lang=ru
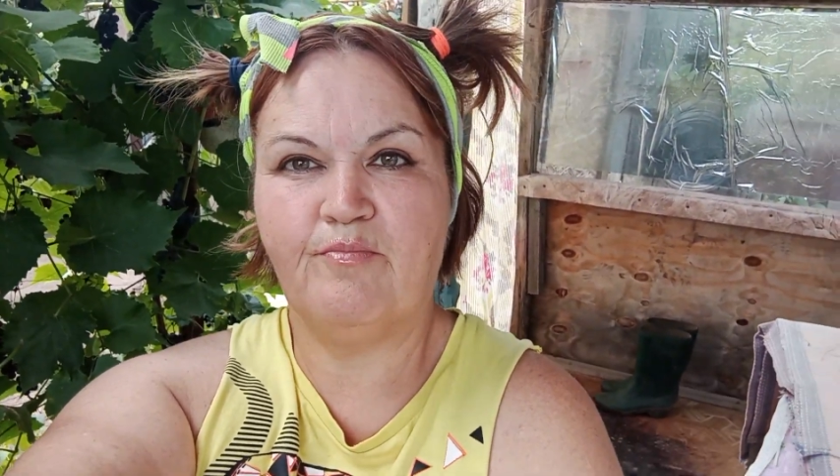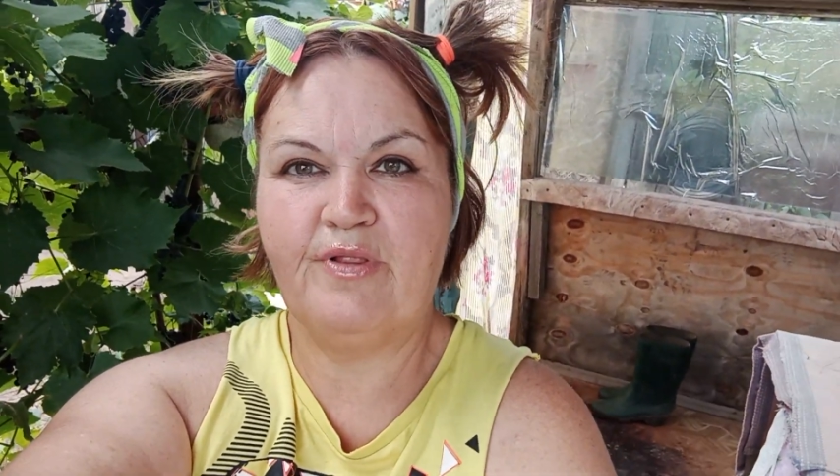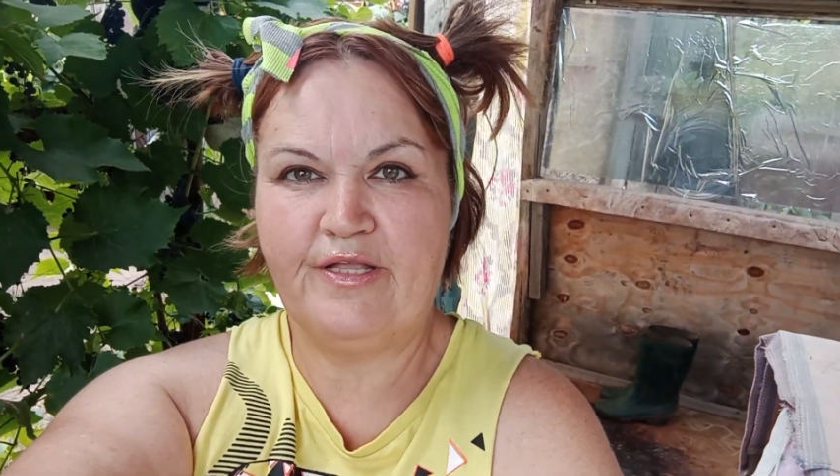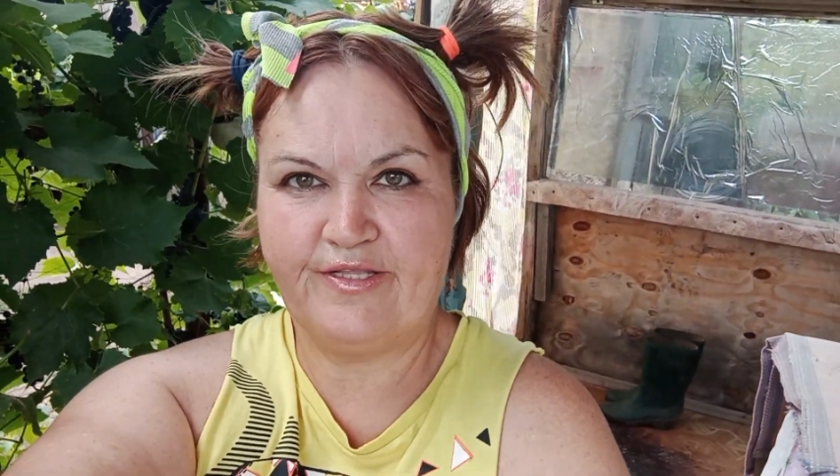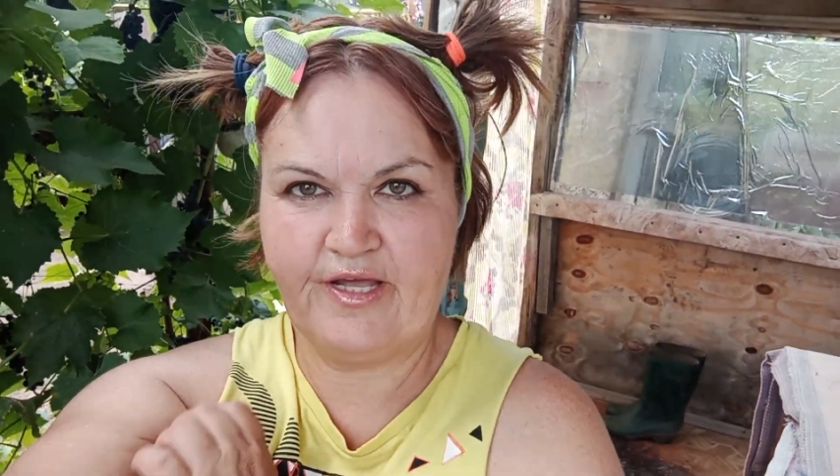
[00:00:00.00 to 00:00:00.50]

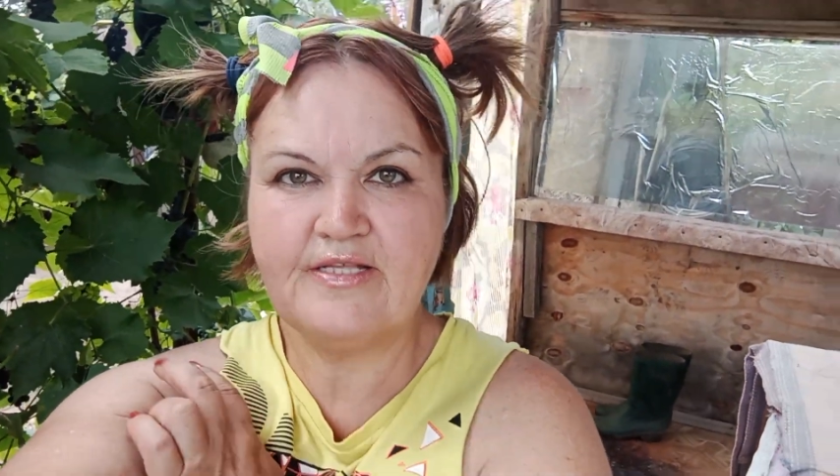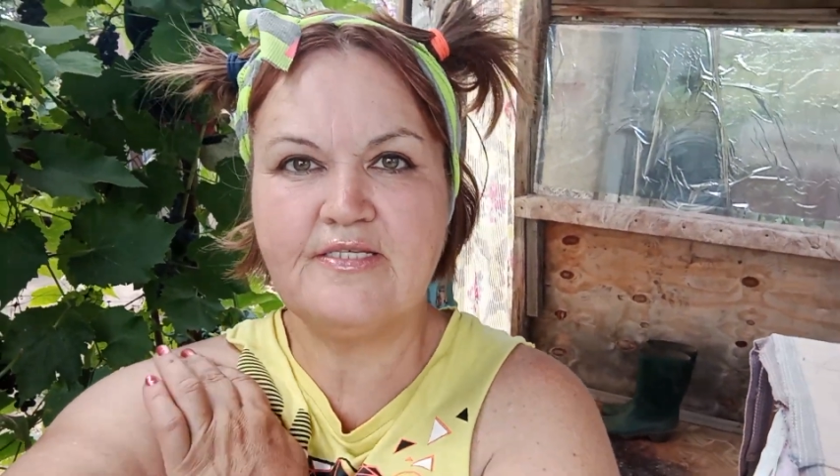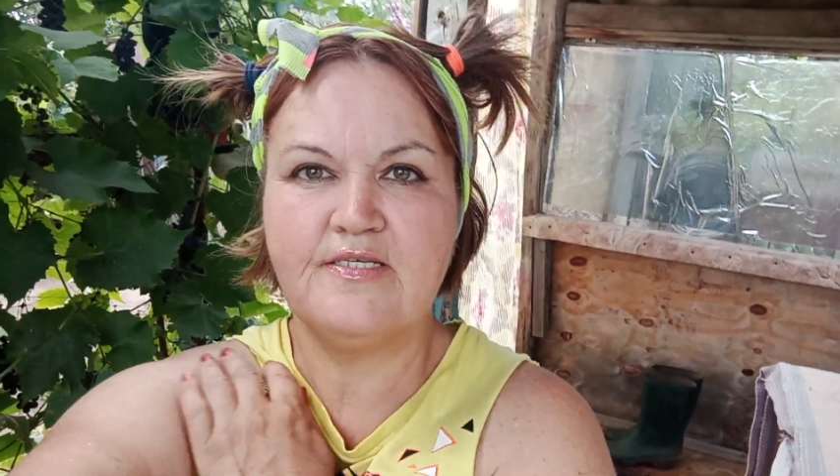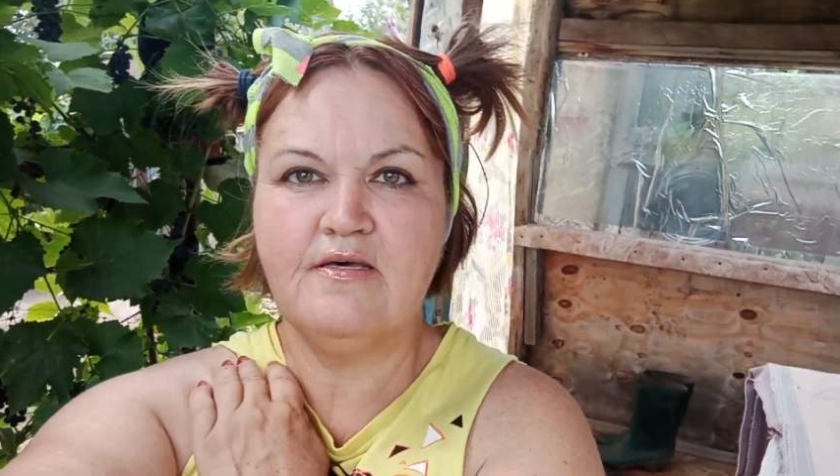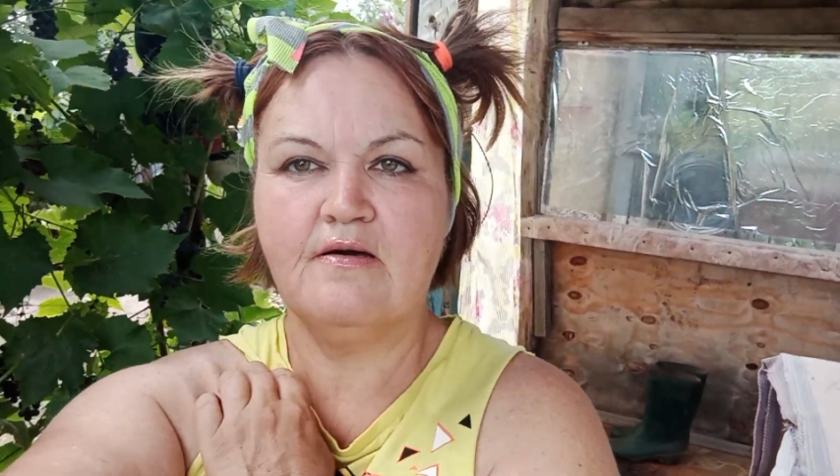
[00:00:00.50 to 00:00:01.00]
которая
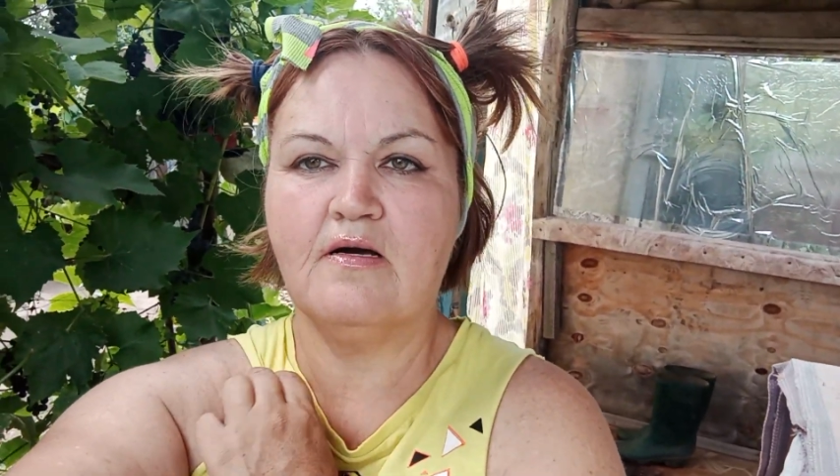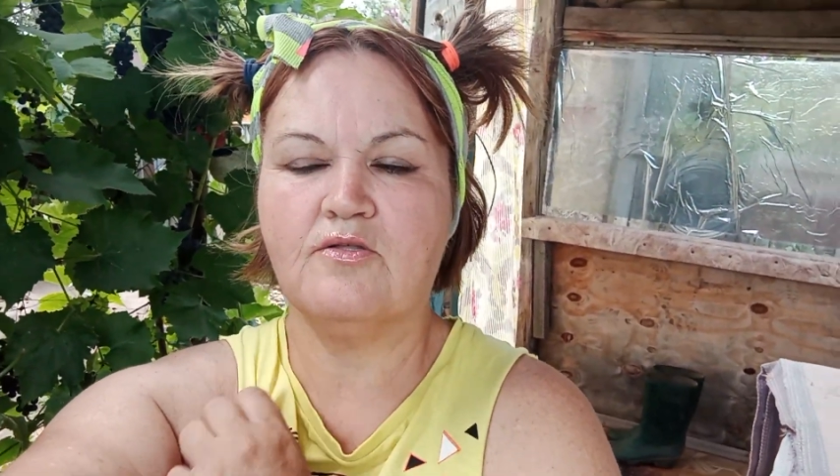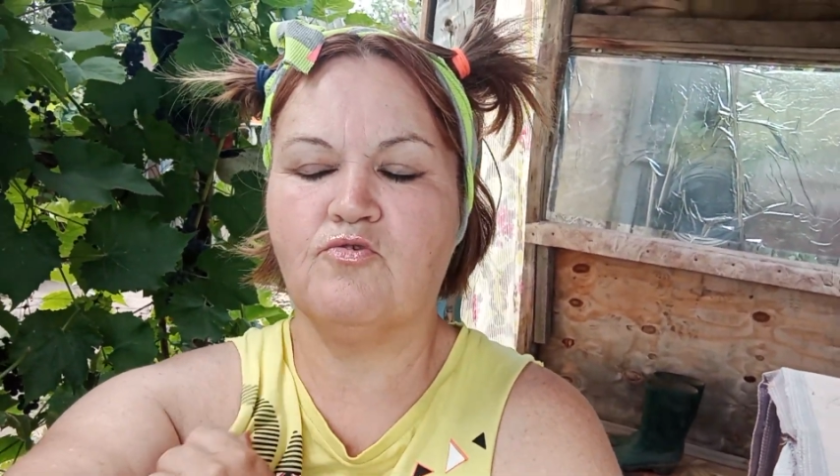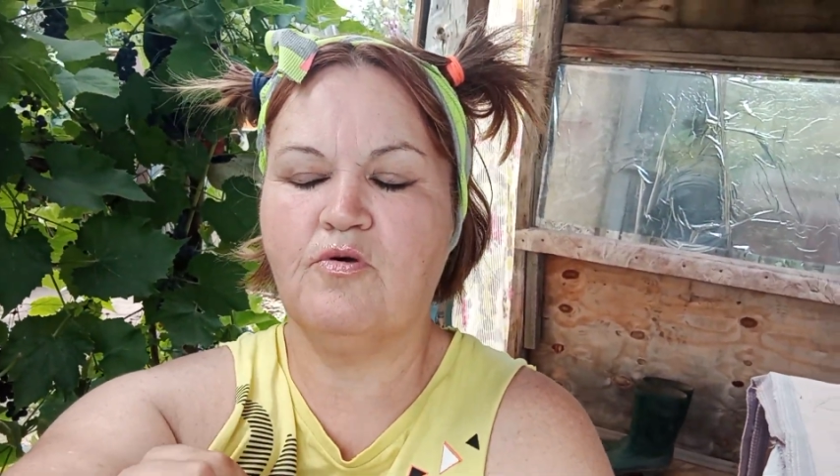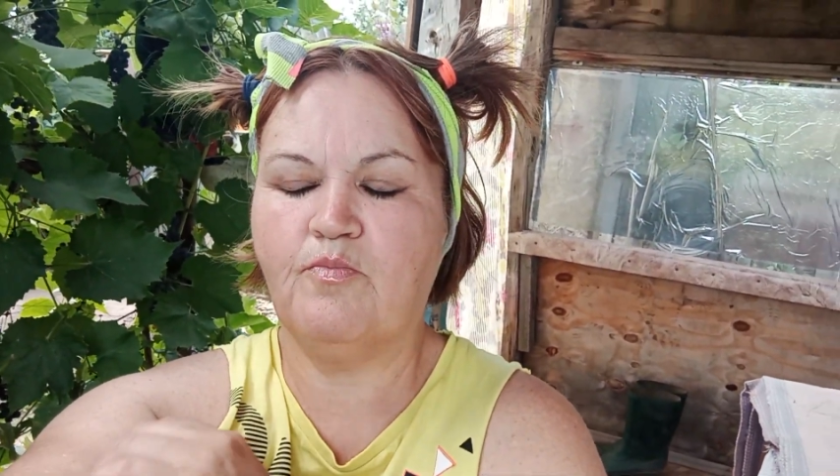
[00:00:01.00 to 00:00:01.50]
просто
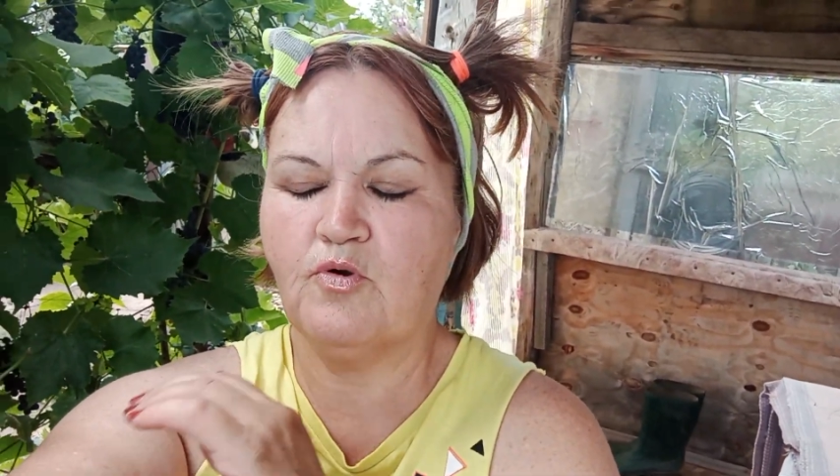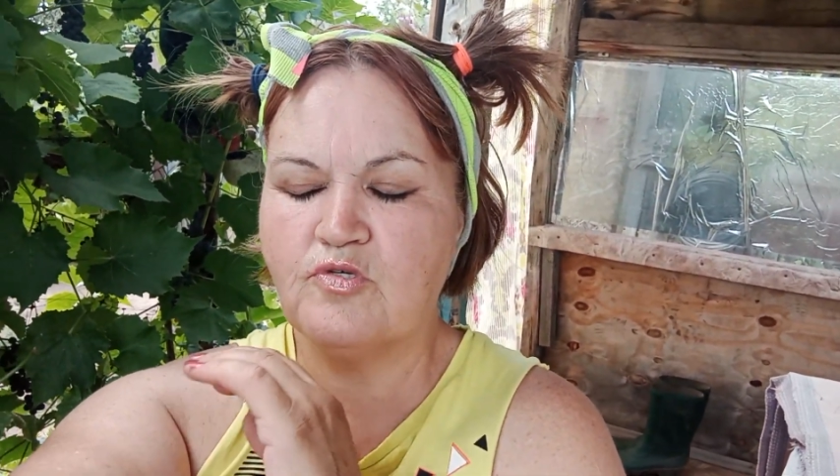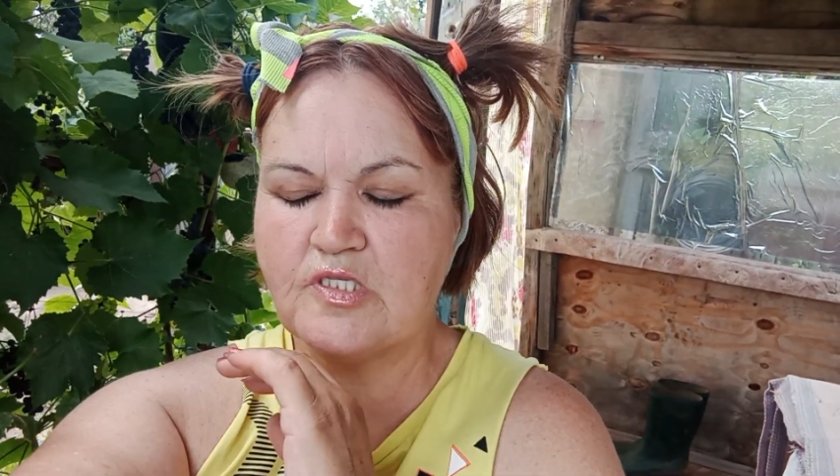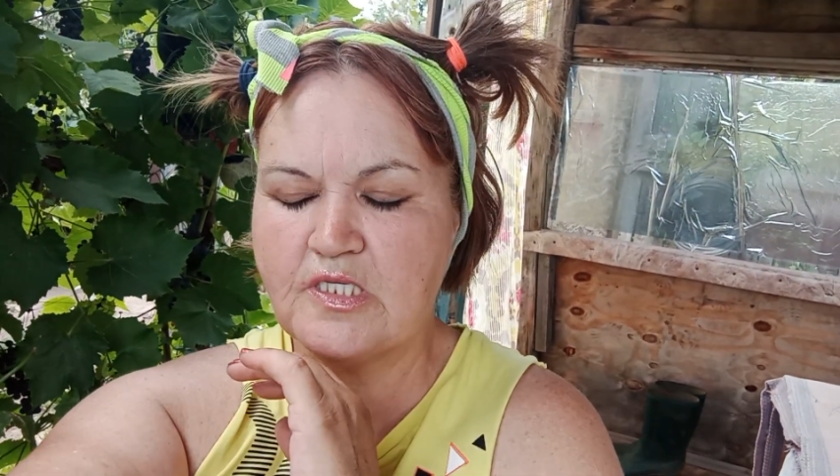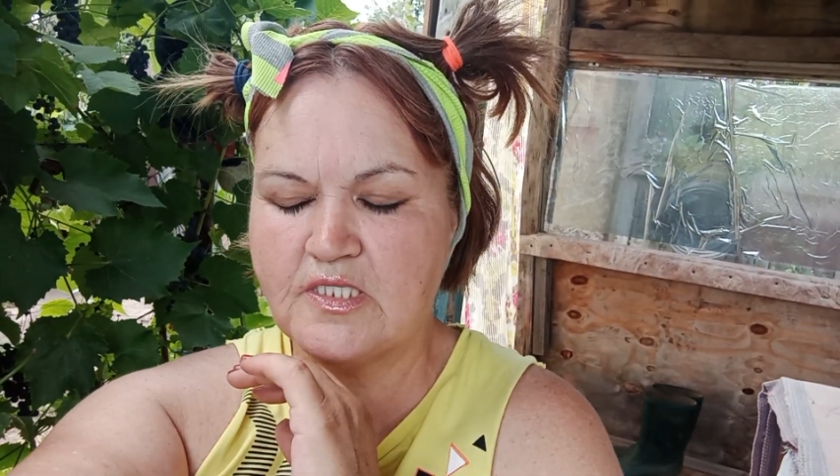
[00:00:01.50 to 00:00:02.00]
заросла.